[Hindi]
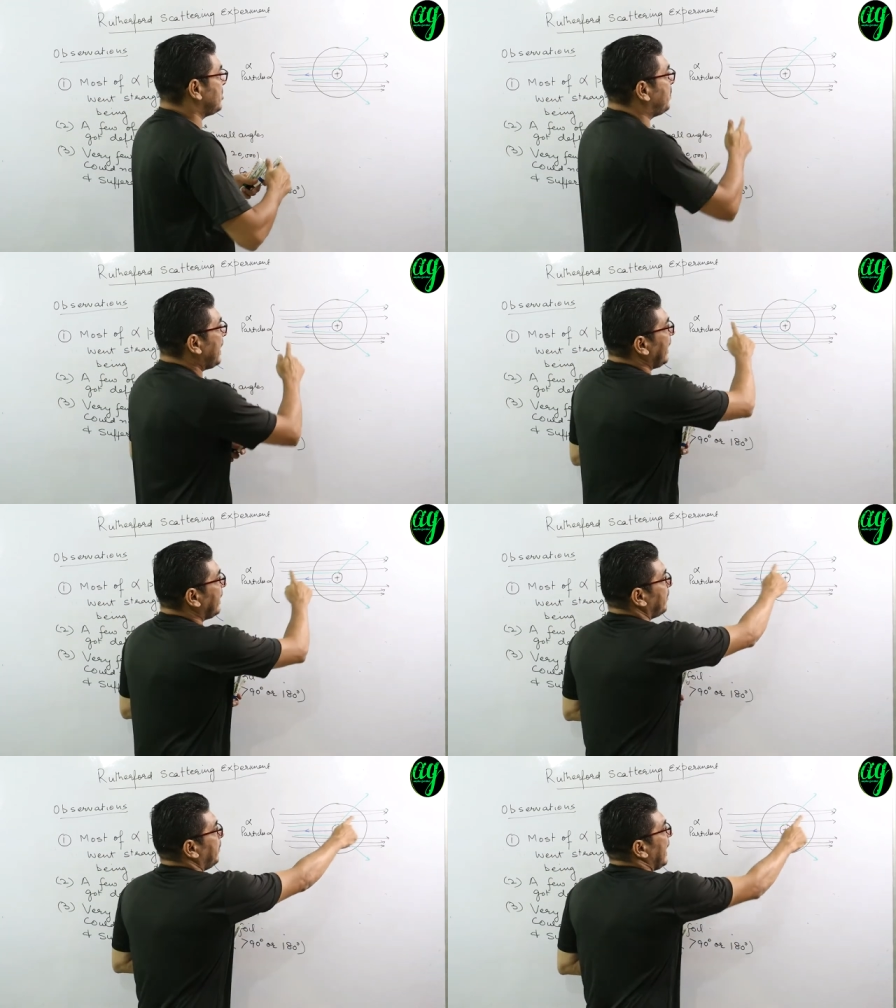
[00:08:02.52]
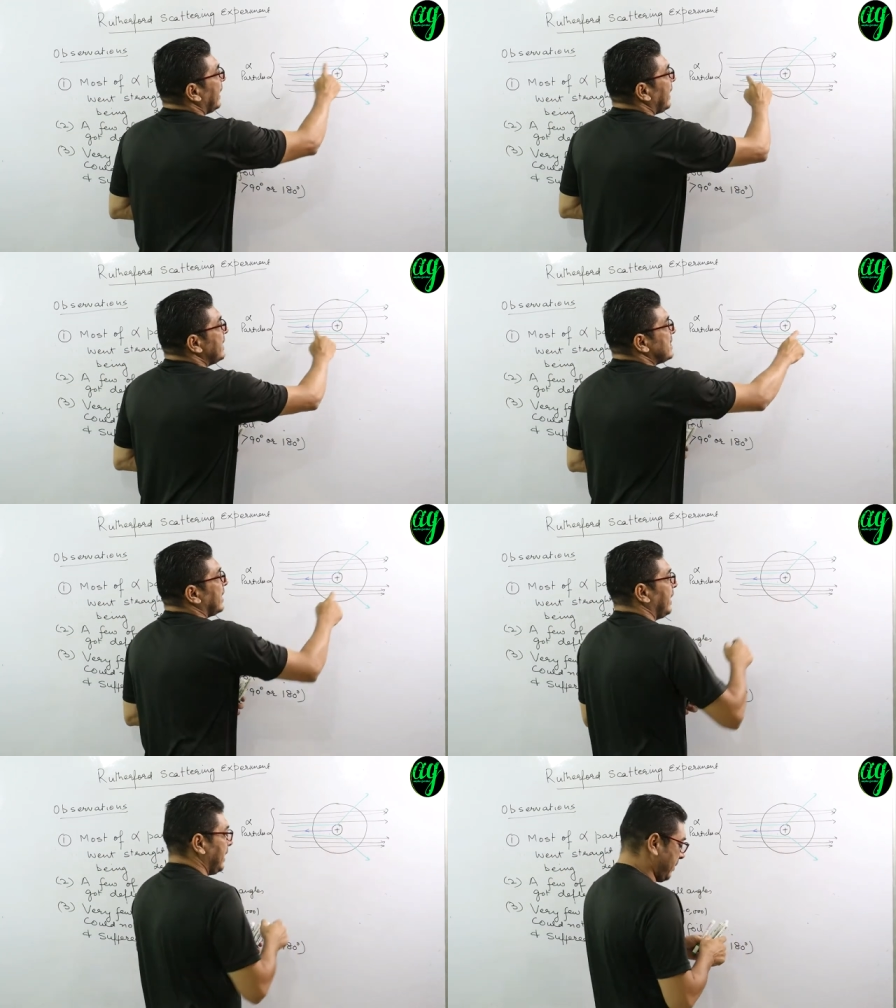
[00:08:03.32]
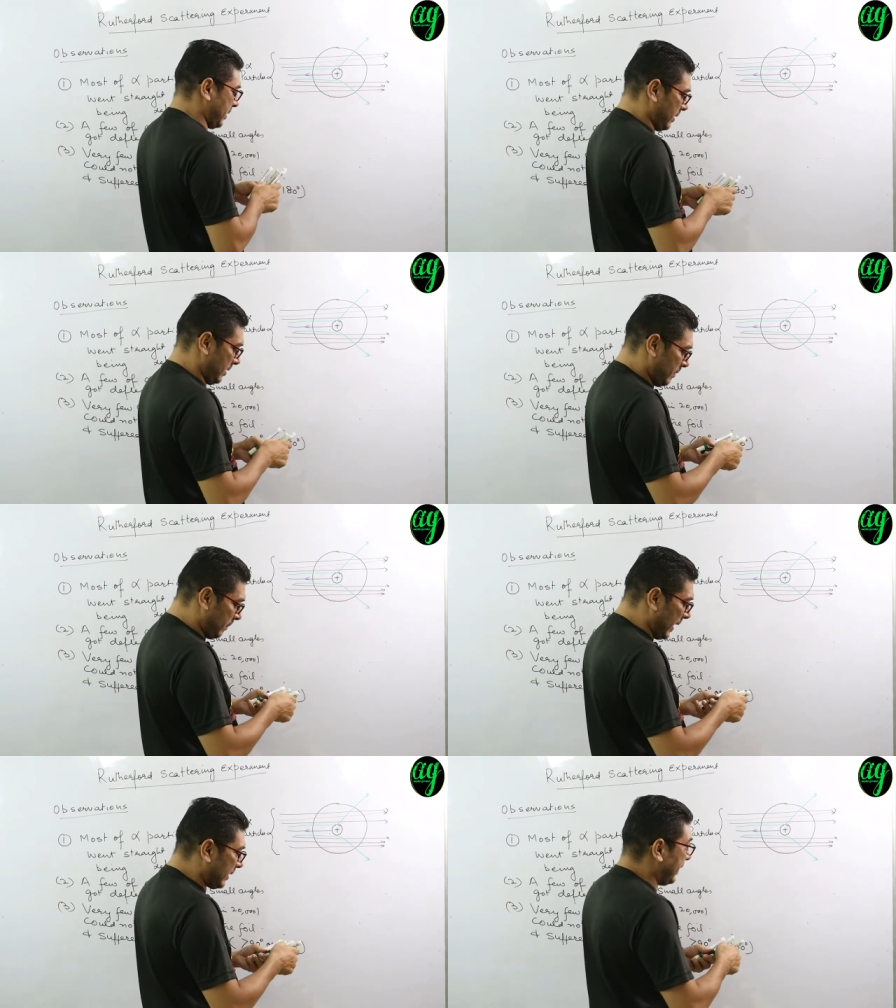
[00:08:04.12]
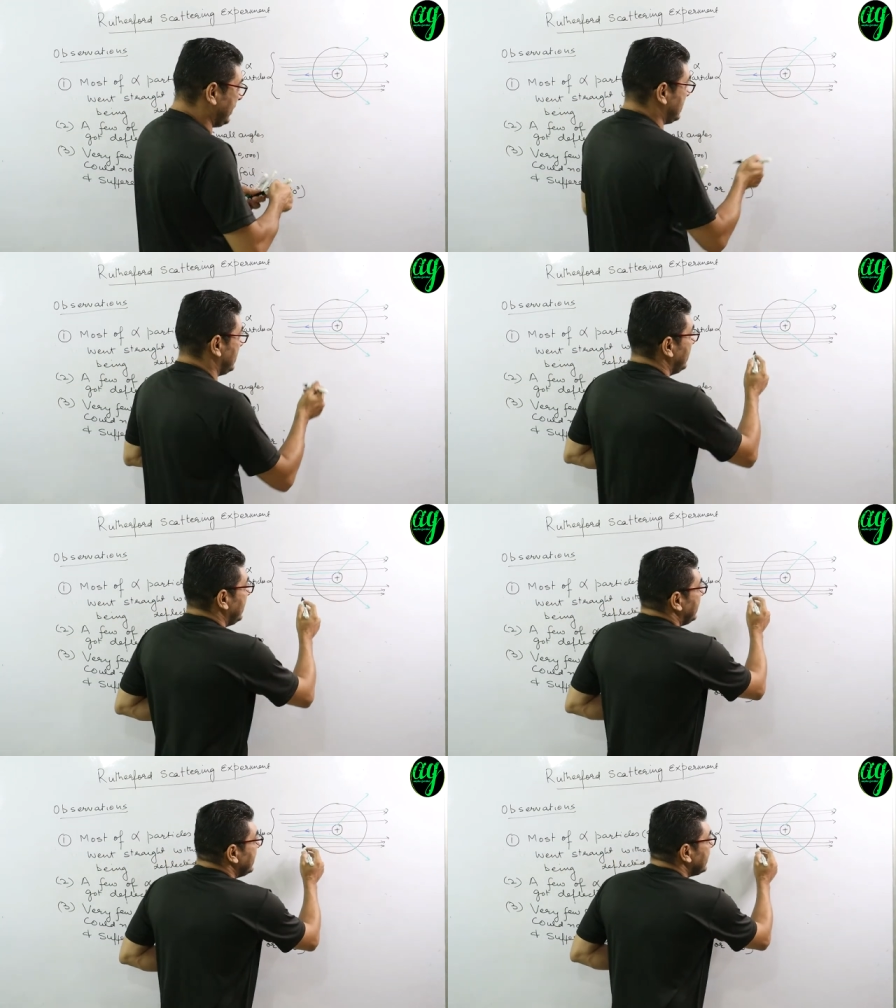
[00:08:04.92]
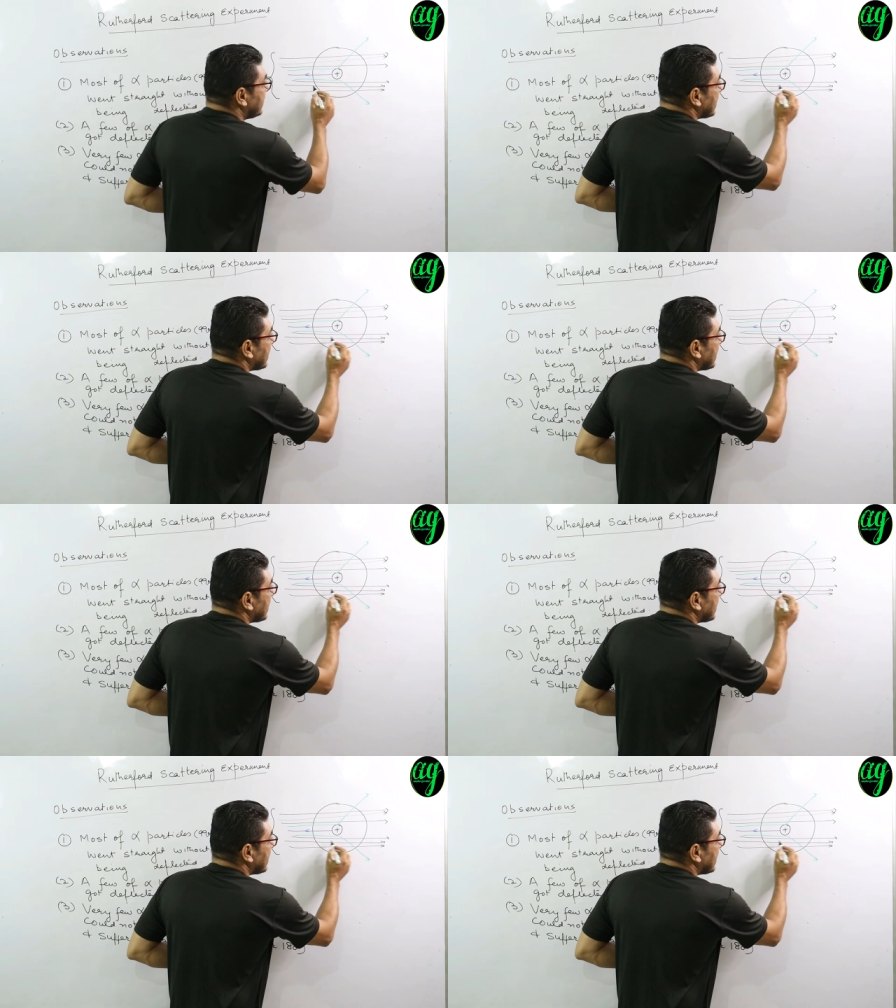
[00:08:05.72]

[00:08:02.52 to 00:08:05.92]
पर जो ब्लैक ब्लैक लाइंस लगाई हैं मैंने ये ब्लैक लाइन्स ये